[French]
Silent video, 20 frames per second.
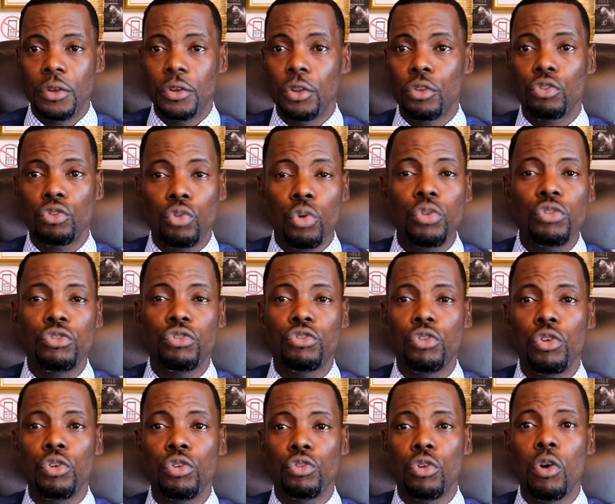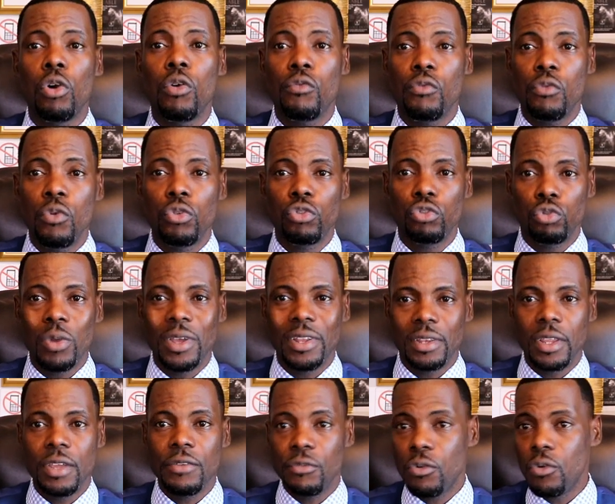de tous ceux dont vous
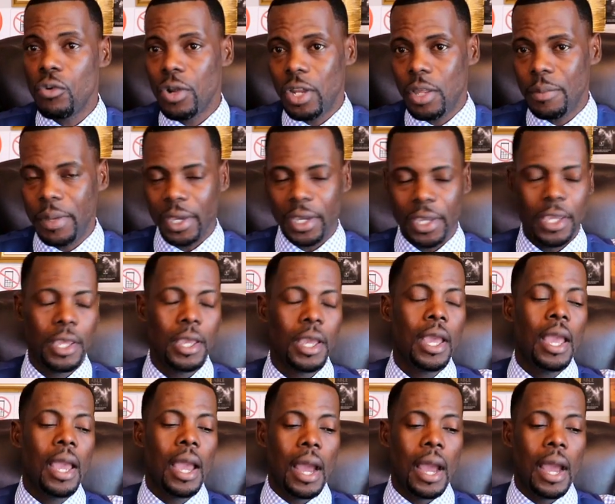souhaitez vous libérer.